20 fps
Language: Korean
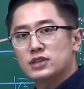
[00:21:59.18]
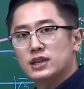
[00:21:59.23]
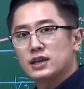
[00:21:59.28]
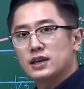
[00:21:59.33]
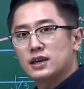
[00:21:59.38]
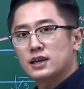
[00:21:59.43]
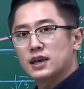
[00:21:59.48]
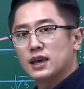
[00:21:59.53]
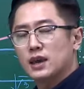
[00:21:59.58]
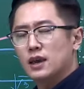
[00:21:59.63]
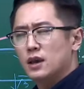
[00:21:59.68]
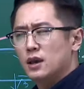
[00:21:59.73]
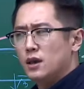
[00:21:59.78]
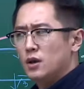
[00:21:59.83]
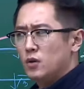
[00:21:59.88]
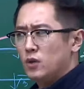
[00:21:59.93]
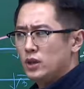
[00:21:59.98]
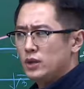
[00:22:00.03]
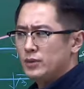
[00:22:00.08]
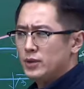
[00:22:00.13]
생각해.
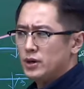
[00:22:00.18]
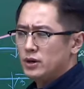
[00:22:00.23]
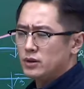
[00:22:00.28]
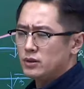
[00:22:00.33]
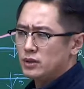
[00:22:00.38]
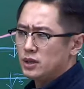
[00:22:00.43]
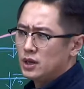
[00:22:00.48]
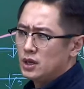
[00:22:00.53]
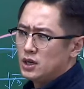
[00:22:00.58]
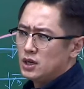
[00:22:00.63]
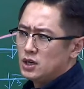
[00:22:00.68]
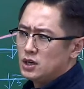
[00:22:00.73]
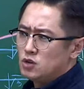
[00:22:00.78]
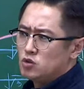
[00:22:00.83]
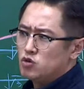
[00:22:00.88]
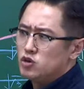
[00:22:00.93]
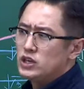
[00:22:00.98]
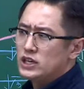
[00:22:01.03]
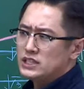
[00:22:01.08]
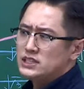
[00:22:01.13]
왜냐면 우리가